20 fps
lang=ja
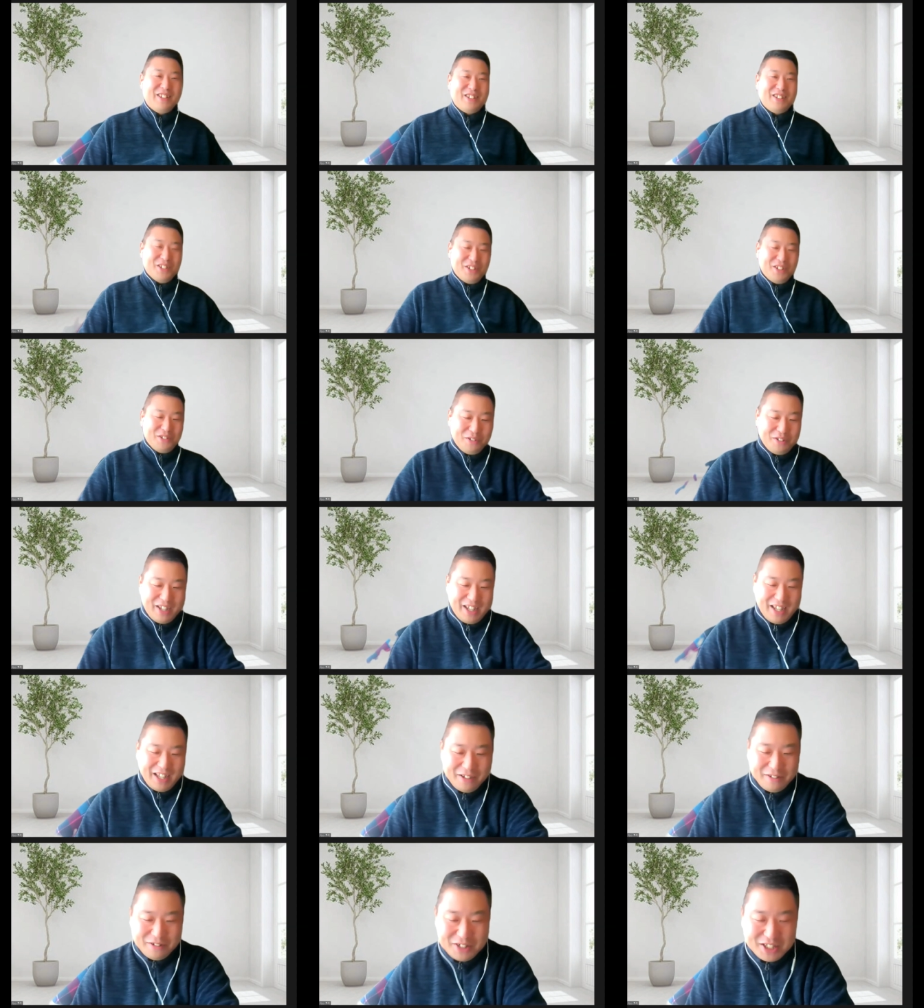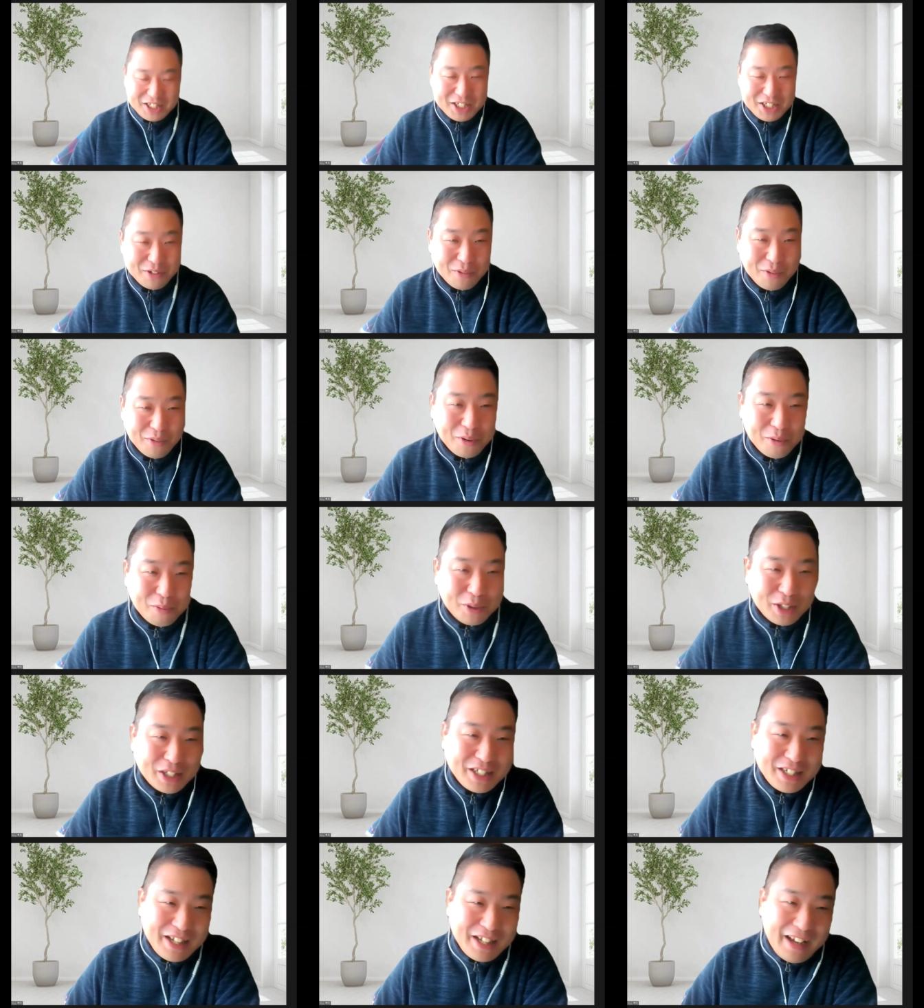ちょっとお聞き苦しいところもで
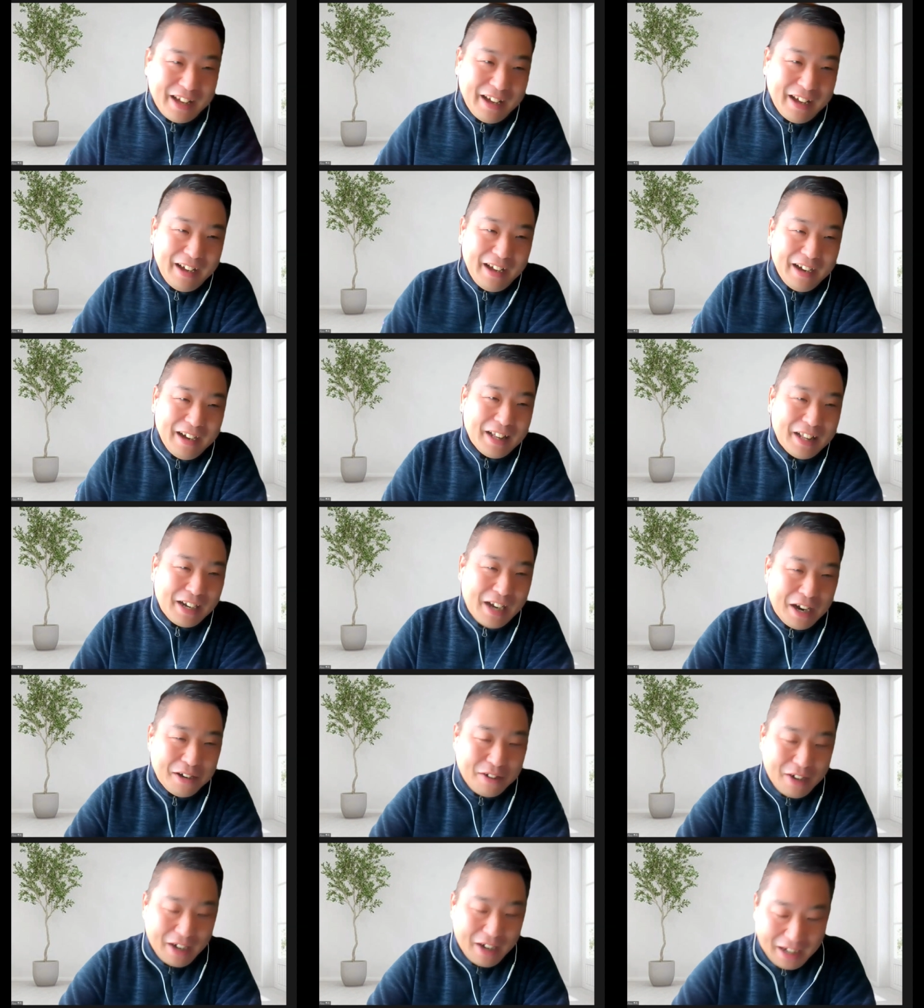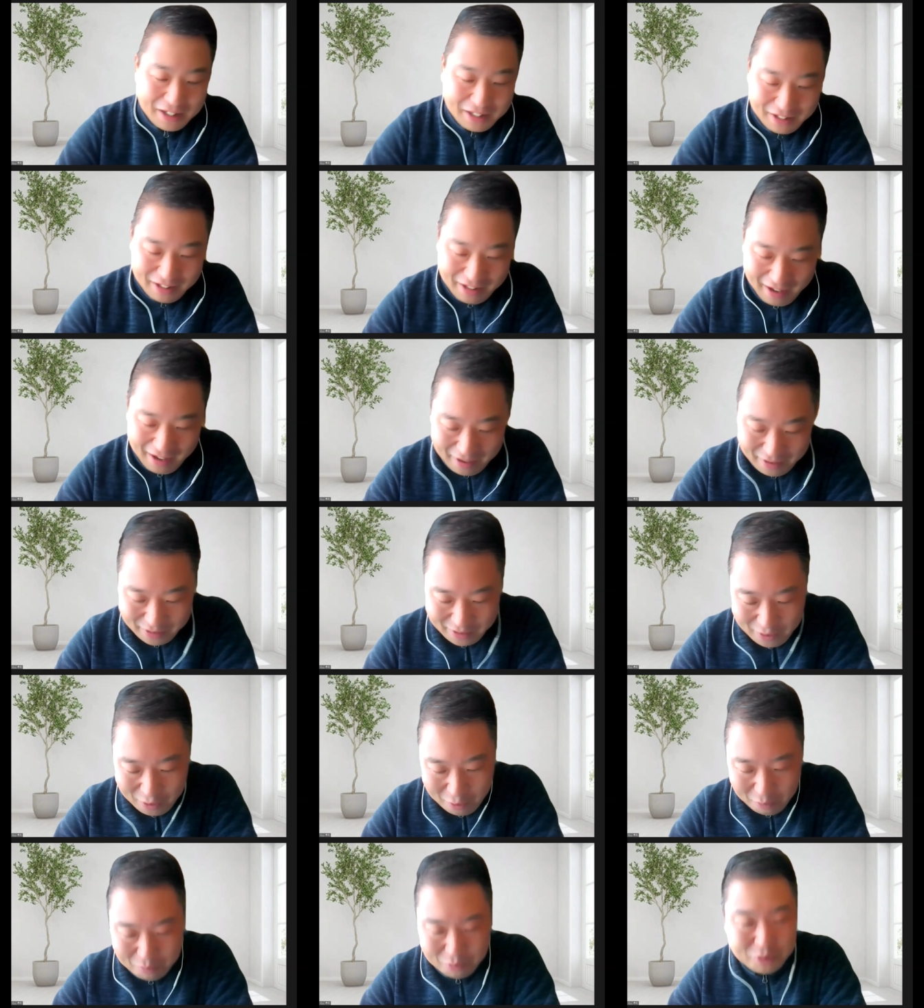すね、かなりあるかなって
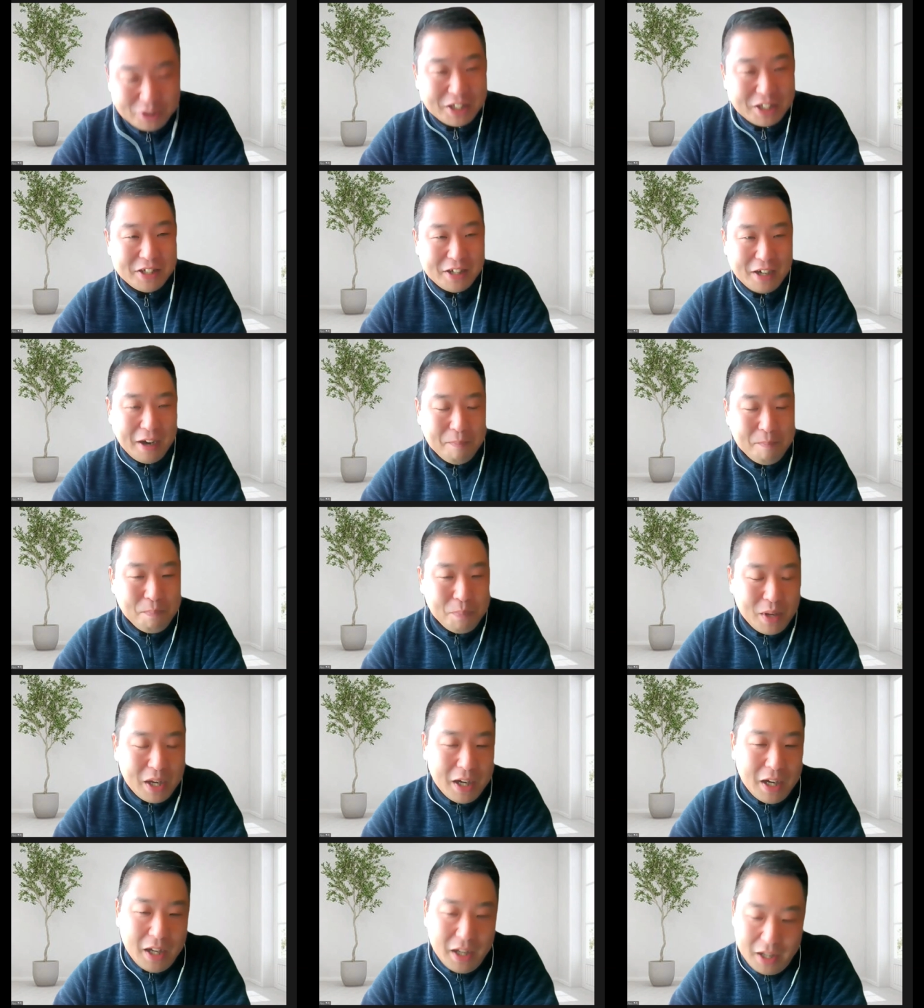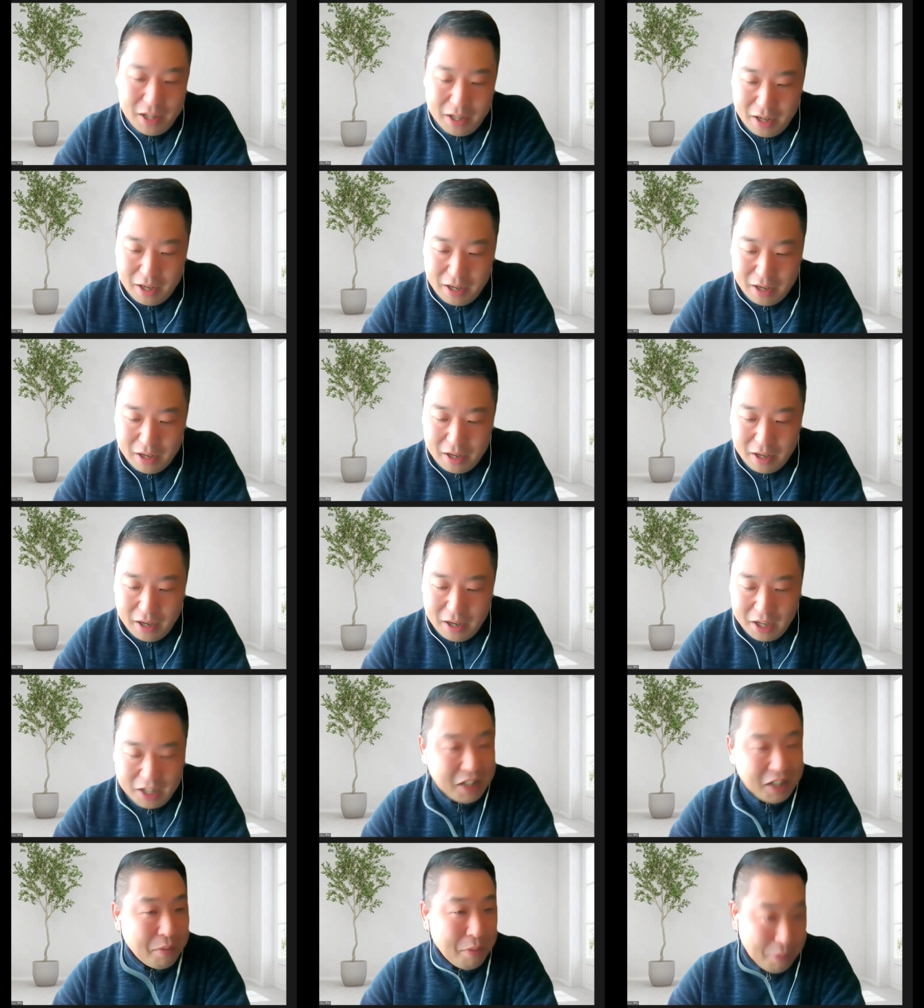思うんですが、
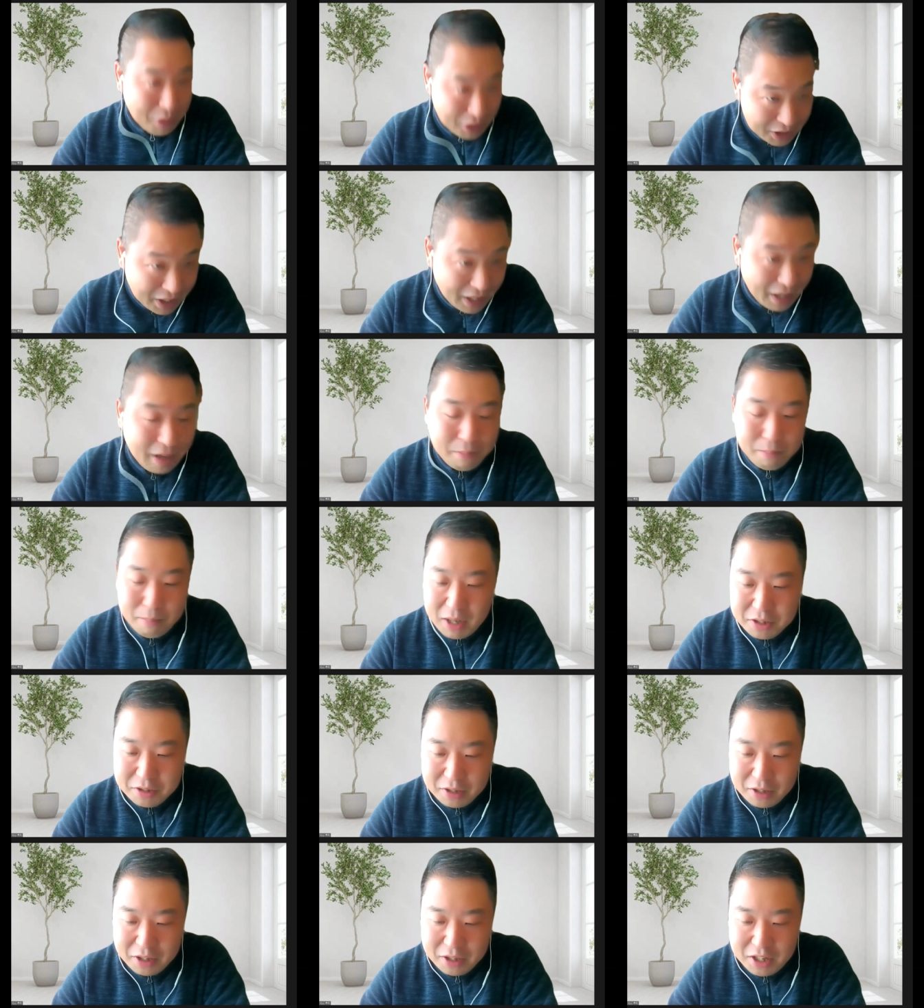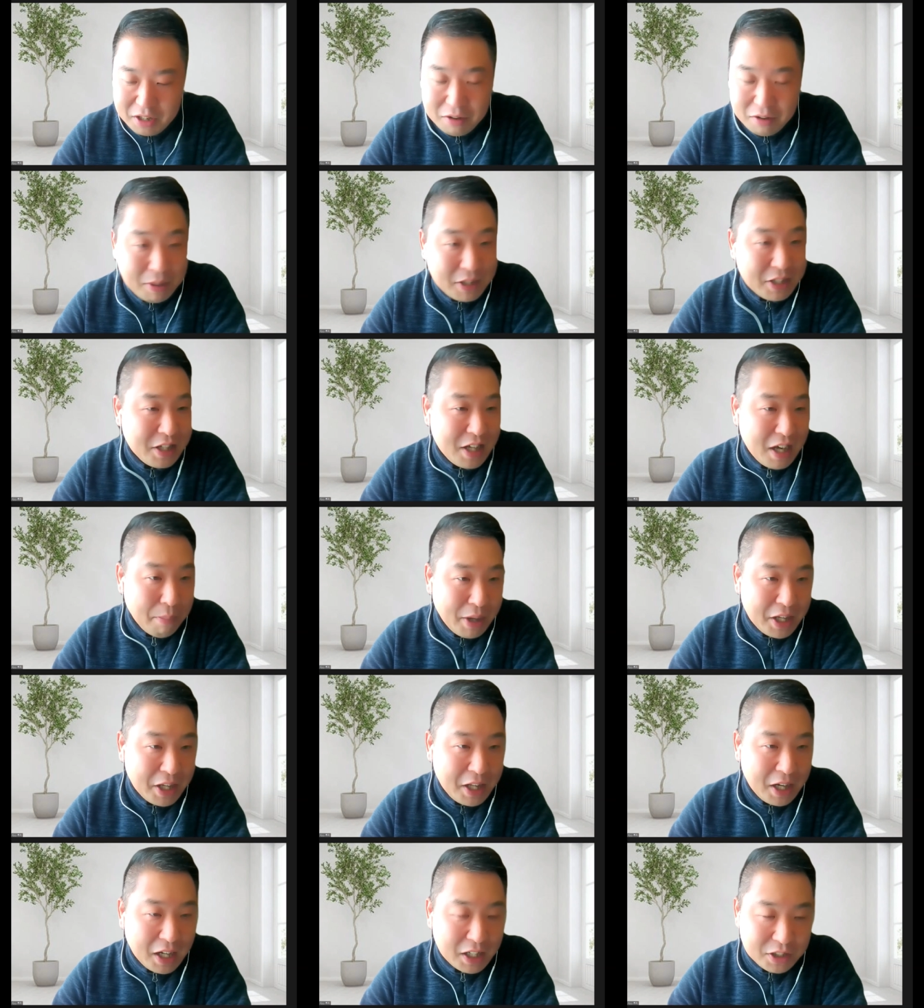えー、改めましてパーソナリティは松山
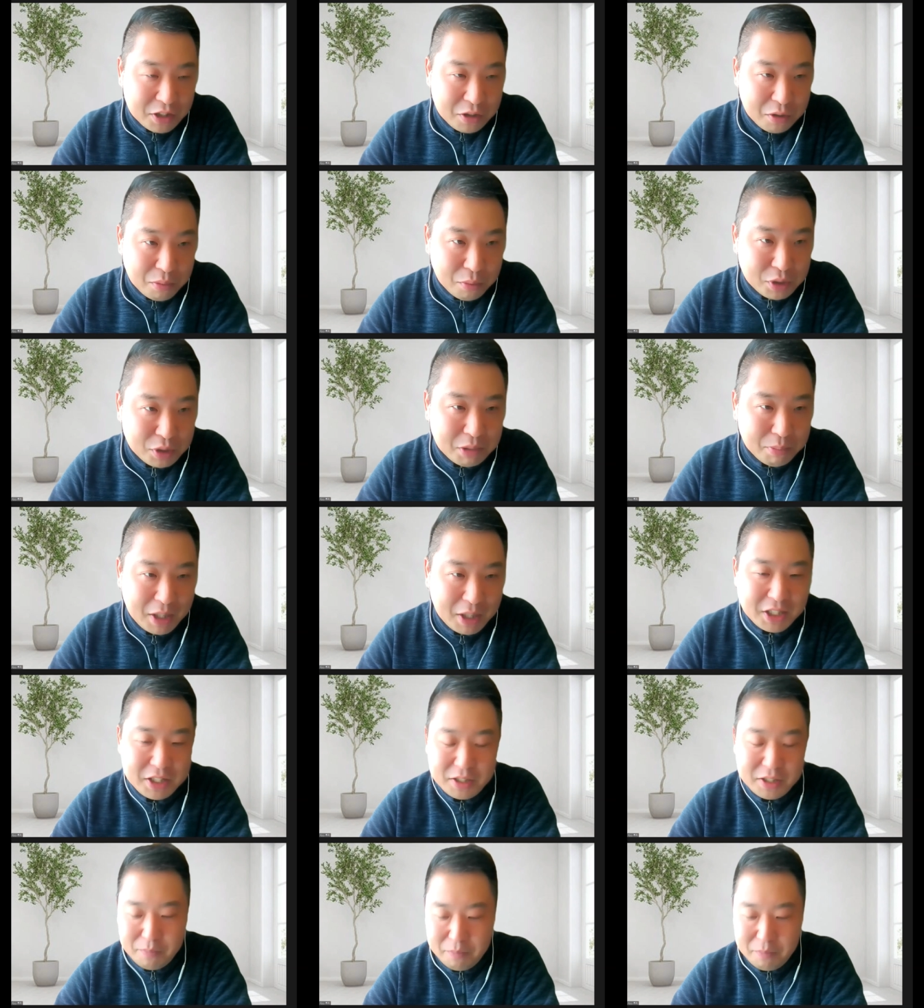秀和と申します。